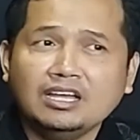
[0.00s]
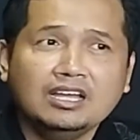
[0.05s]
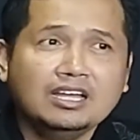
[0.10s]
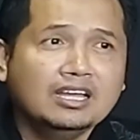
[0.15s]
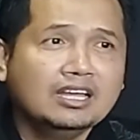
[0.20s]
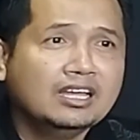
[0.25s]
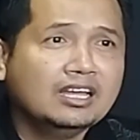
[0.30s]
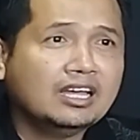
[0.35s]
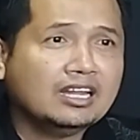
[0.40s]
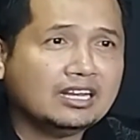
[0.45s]

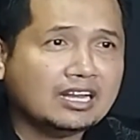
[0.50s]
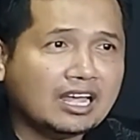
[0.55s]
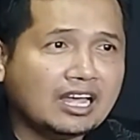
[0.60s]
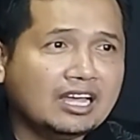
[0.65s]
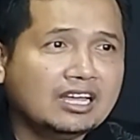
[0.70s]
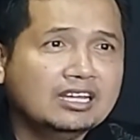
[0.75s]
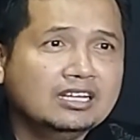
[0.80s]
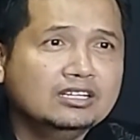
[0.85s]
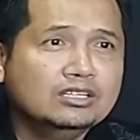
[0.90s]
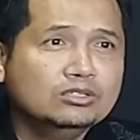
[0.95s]
Iya. Nah,
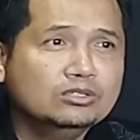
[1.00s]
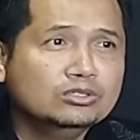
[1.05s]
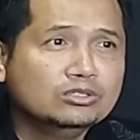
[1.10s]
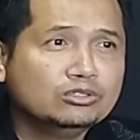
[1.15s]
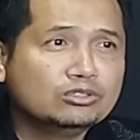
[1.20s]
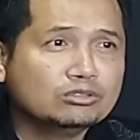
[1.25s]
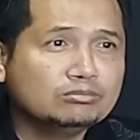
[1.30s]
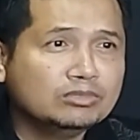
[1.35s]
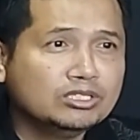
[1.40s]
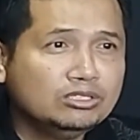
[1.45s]

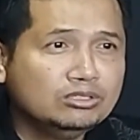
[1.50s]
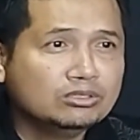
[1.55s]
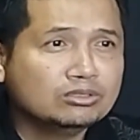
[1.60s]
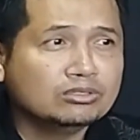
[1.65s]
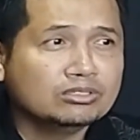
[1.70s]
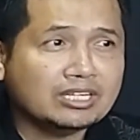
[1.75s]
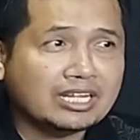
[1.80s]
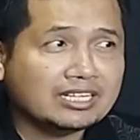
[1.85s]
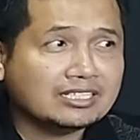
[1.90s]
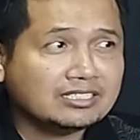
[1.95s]
untuk
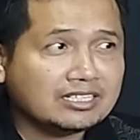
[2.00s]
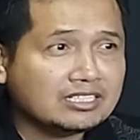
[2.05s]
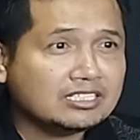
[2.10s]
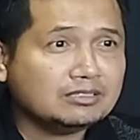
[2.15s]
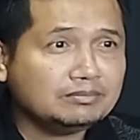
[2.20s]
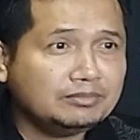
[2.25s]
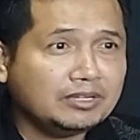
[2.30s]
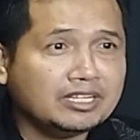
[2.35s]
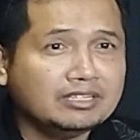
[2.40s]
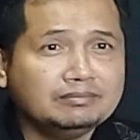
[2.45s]
mendukung
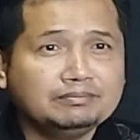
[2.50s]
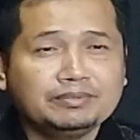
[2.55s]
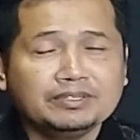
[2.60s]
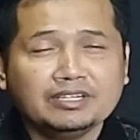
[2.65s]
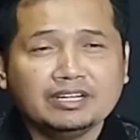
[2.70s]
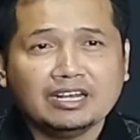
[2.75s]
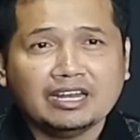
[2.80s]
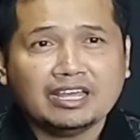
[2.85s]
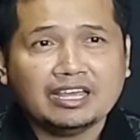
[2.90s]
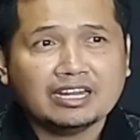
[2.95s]
asesmen
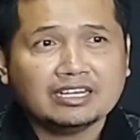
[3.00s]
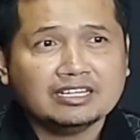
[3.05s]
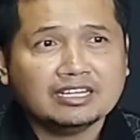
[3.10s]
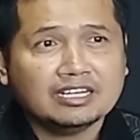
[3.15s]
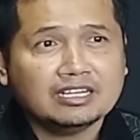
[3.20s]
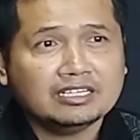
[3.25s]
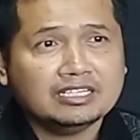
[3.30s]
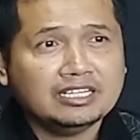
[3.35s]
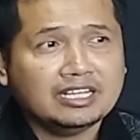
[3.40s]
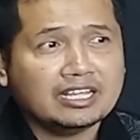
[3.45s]
penilaian
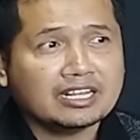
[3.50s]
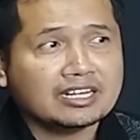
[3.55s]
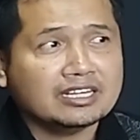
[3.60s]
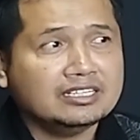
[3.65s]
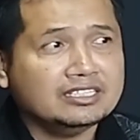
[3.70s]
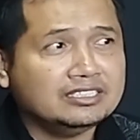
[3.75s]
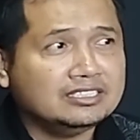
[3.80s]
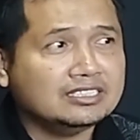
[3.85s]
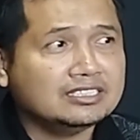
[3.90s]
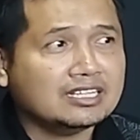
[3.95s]
dalam di
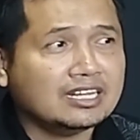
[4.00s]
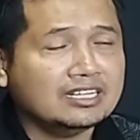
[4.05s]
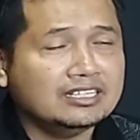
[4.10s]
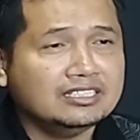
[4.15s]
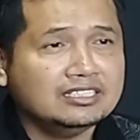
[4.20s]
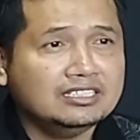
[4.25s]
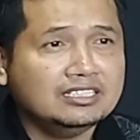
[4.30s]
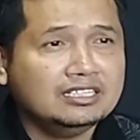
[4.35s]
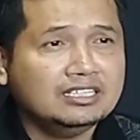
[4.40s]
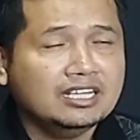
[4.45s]
era digital
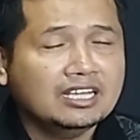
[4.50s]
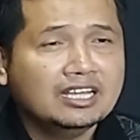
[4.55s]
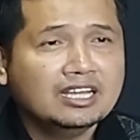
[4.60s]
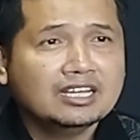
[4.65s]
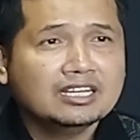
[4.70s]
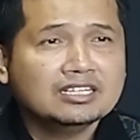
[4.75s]
ini,